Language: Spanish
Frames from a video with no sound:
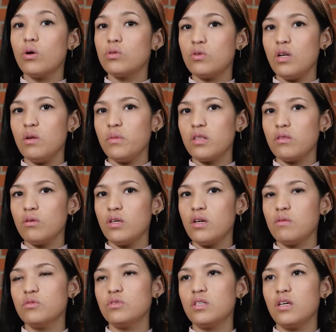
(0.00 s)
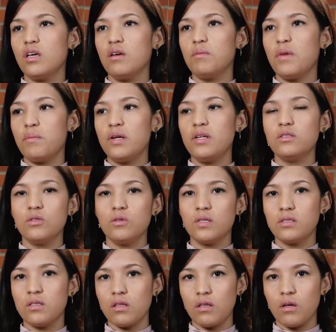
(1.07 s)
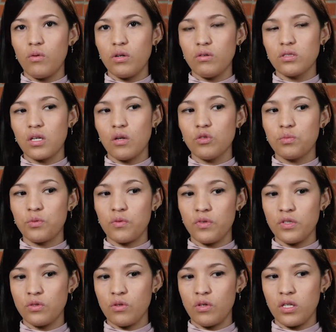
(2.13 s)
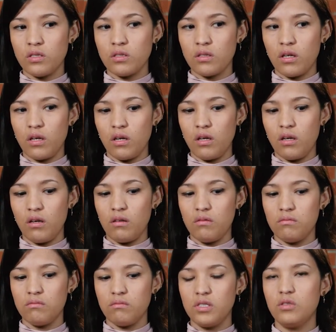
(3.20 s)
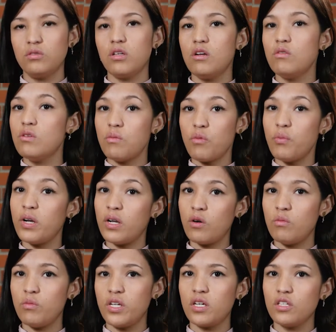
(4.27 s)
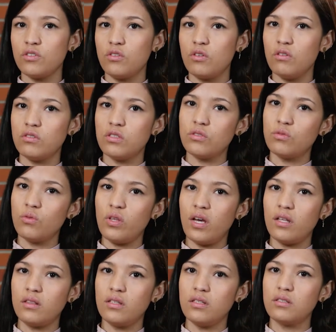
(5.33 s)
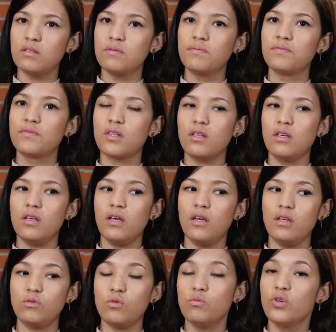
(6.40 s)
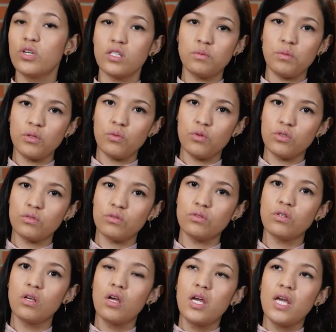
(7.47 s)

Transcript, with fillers: Otro elemento, digamos, que me ha parecido bastante bueno es que los profesores, eh, bueno, tienen una muy buena comunicación con los estudiantes, eh, son muy respetuosos